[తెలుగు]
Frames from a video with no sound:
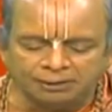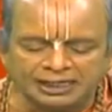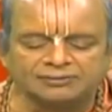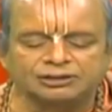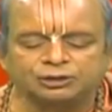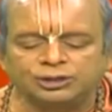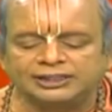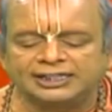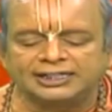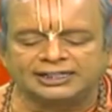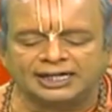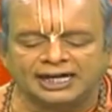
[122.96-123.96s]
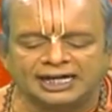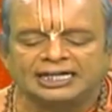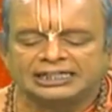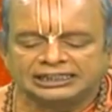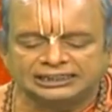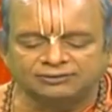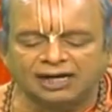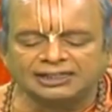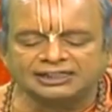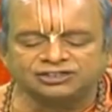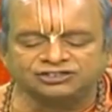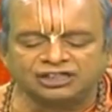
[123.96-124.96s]
భగవంతుని దగ్గర
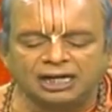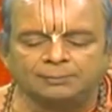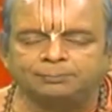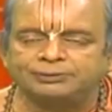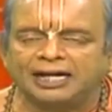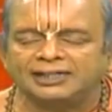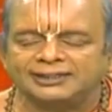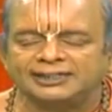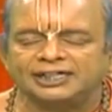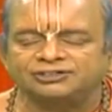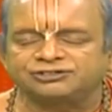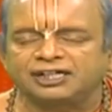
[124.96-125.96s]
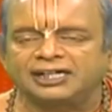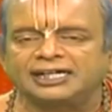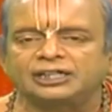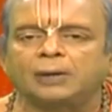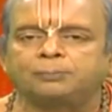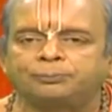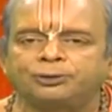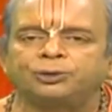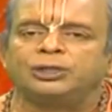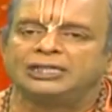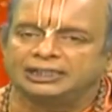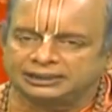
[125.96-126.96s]
ద్వాదశ్యాం ప్రాతరచయేత అప్పుడు
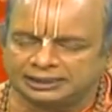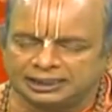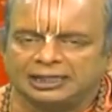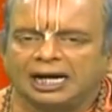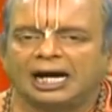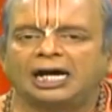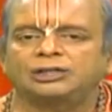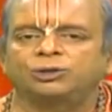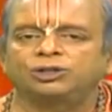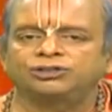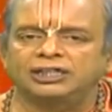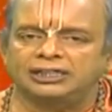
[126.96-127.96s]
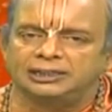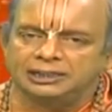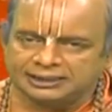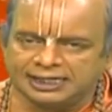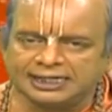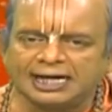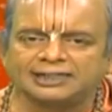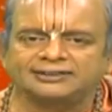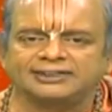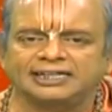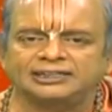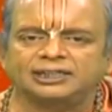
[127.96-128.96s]
ఆ రోజుని
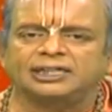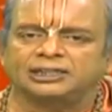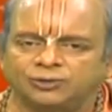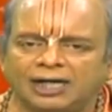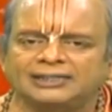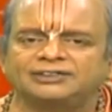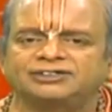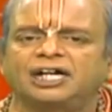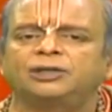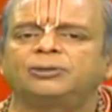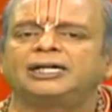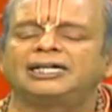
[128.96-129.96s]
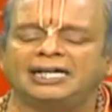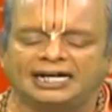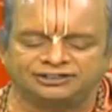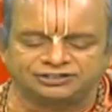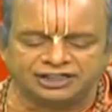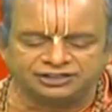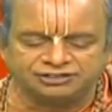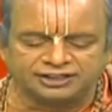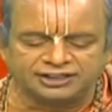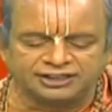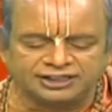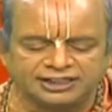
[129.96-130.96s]
ఏకాదశి అయిన తర్వాత ద్వాదశిలను మళ్ళీ అర్చన
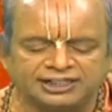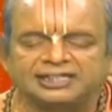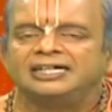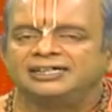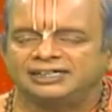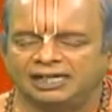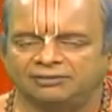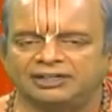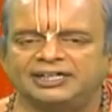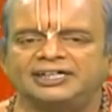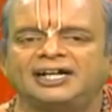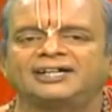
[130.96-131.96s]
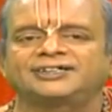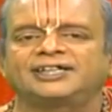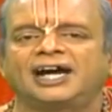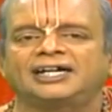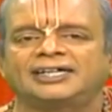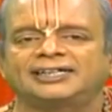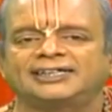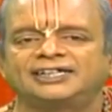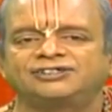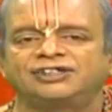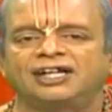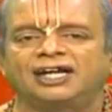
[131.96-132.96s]
చేయండి ఎవరిని అర్థ ఆరాధన
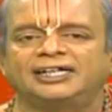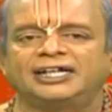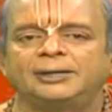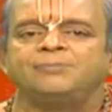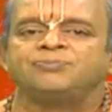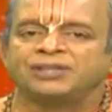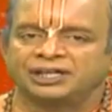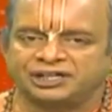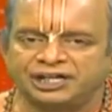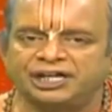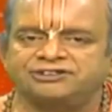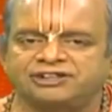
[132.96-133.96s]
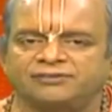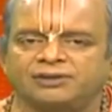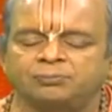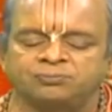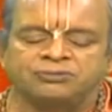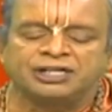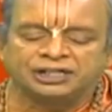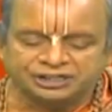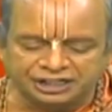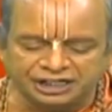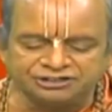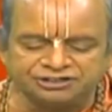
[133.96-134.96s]
చేయాలి కేశవం
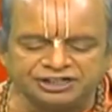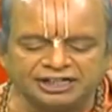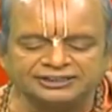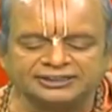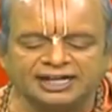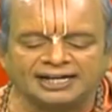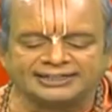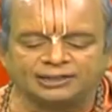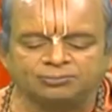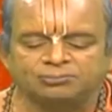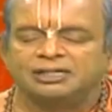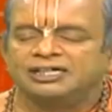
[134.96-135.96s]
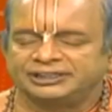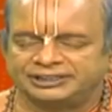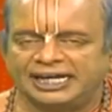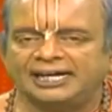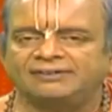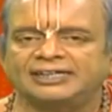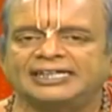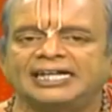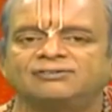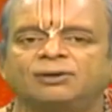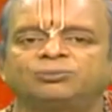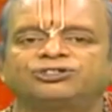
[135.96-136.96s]
కేశిహంతారం
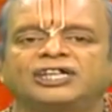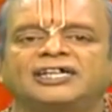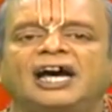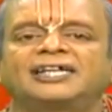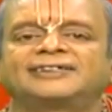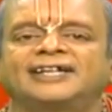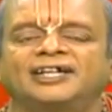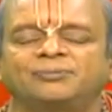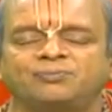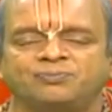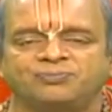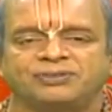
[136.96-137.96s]
దేవదేవం సనాతనం